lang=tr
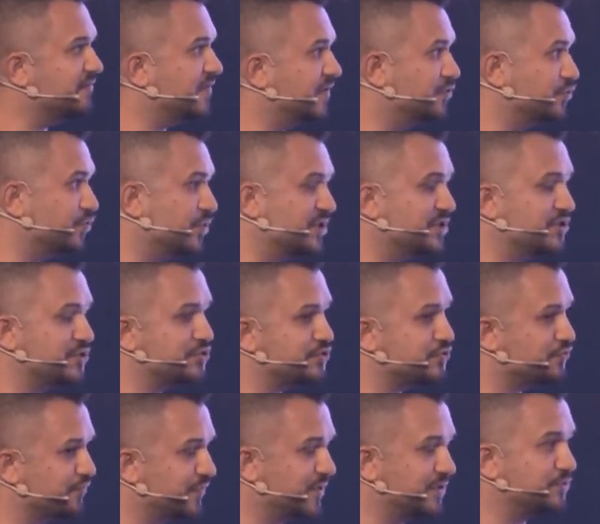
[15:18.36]
faturası,
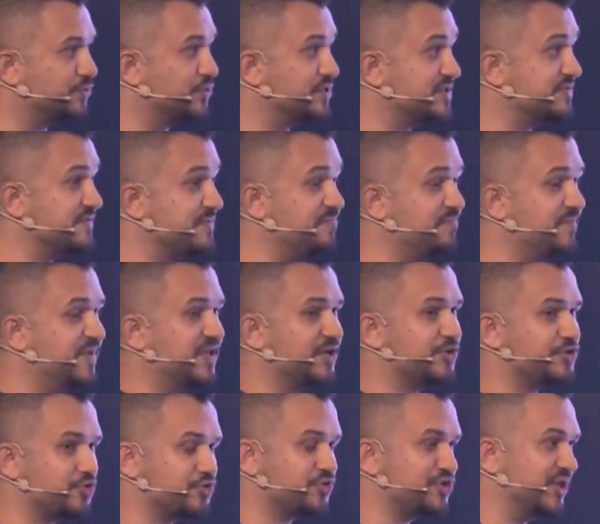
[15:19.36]
su faturası ve
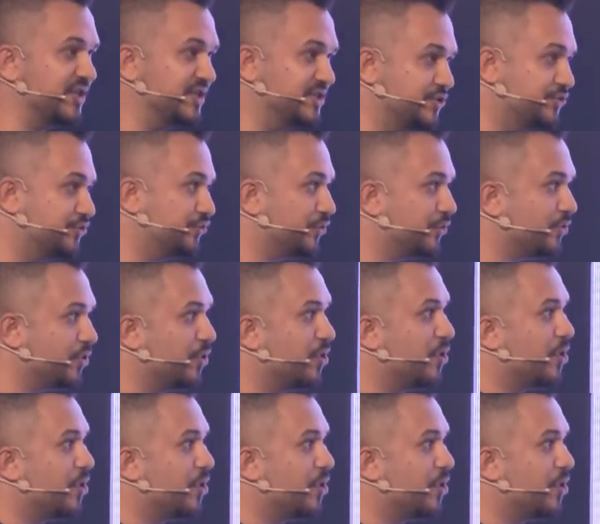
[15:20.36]
birçok şey istiyor.